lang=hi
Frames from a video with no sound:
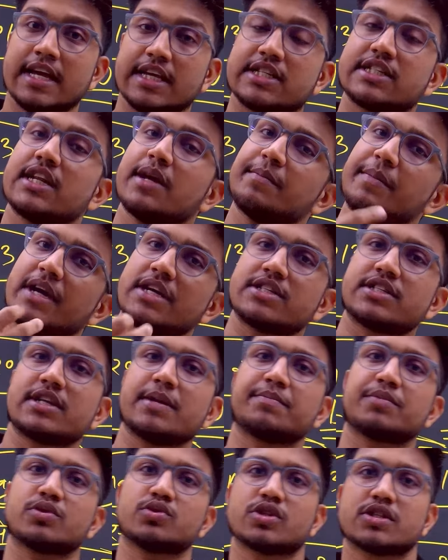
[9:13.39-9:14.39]
स्टेप बाय
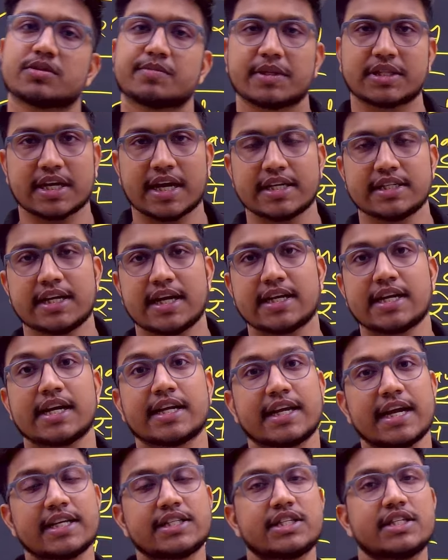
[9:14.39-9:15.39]
स्टेप प्रोसेस बताया जाएगा
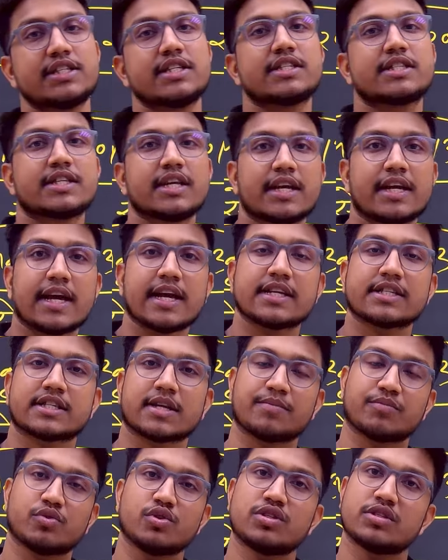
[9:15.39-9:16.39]
क्या चेंजेस किए गए हैं
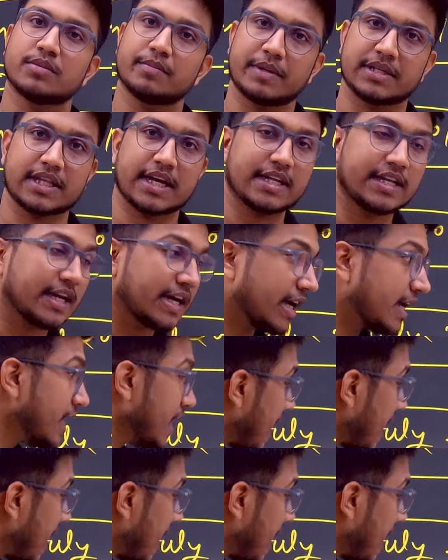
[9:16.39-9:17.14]
सब कुछ बताया जाएगा